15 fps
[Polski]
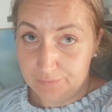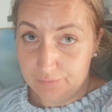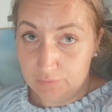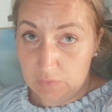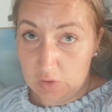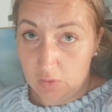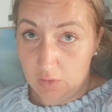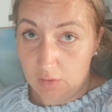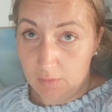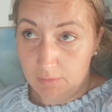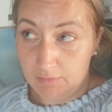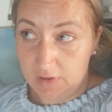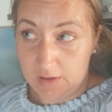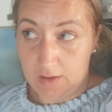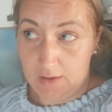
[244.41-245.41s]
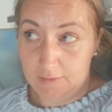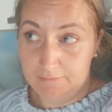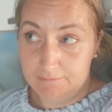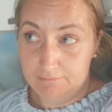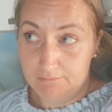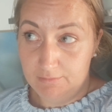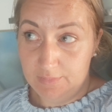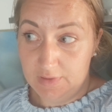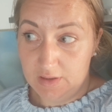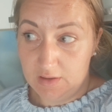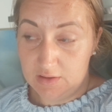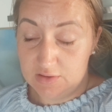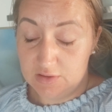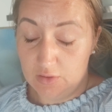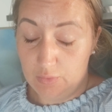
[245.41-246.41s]
No mega,
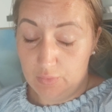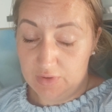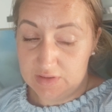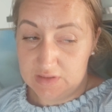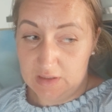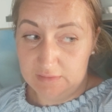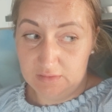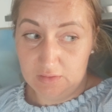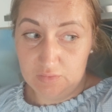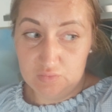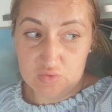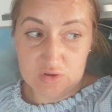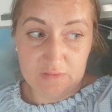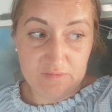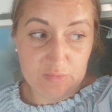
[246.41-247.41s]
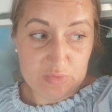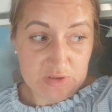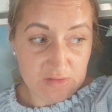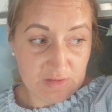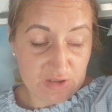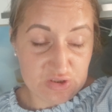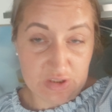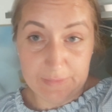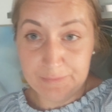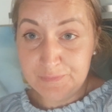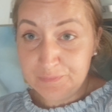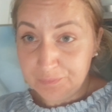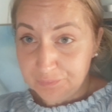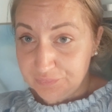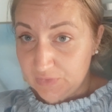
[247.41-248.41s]
mega się opłaca, tak duże wyprzedaże.
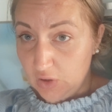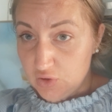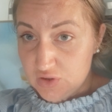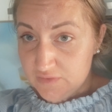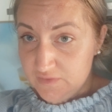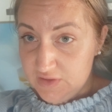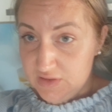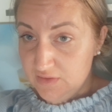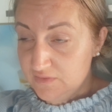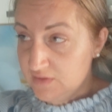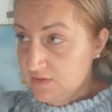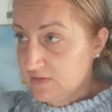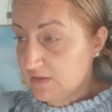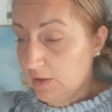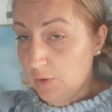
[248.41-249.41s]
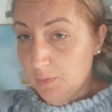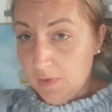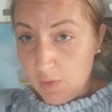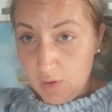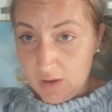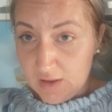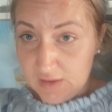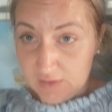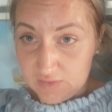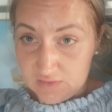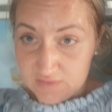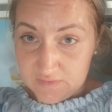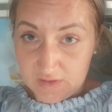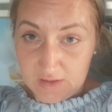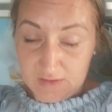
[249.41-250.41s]
Oczywiście w Sinseju bałagan, jak
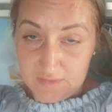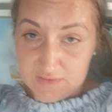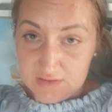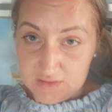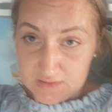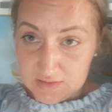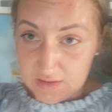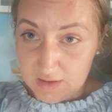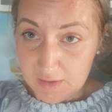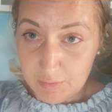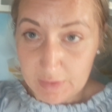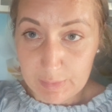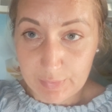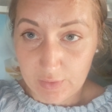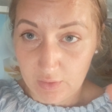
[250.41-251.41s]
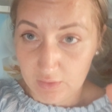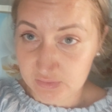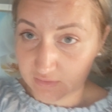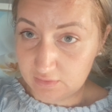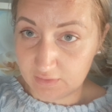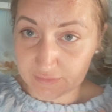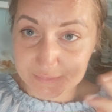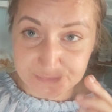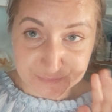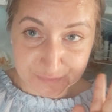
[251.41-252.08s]
to zwykle w Sinsei Pepko, to